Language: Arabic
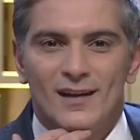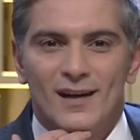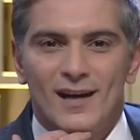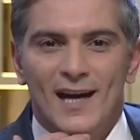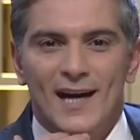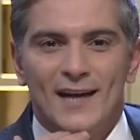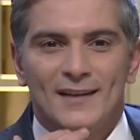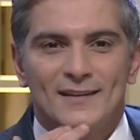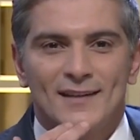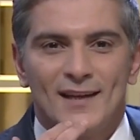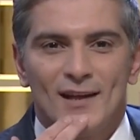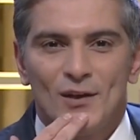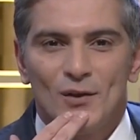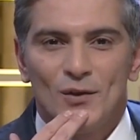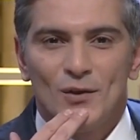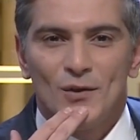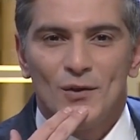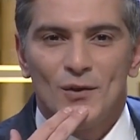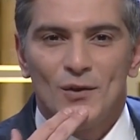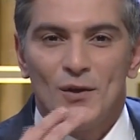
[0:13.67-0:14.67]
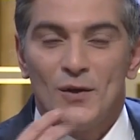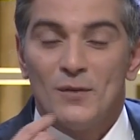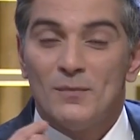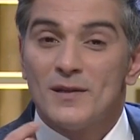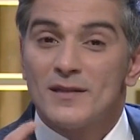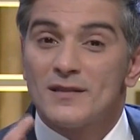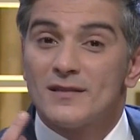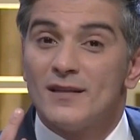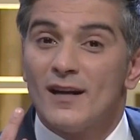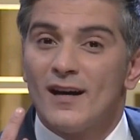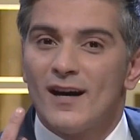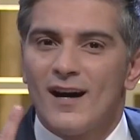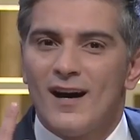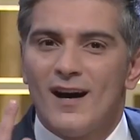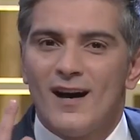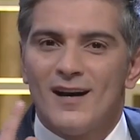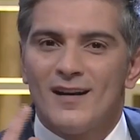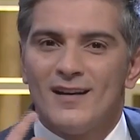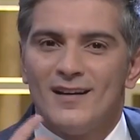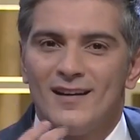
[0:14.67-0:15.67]
حتى لو بس
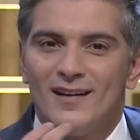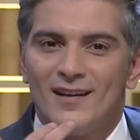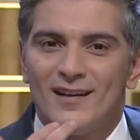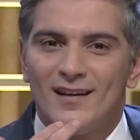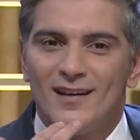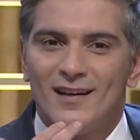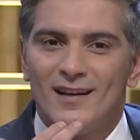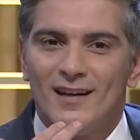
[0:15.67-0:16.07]
دخانها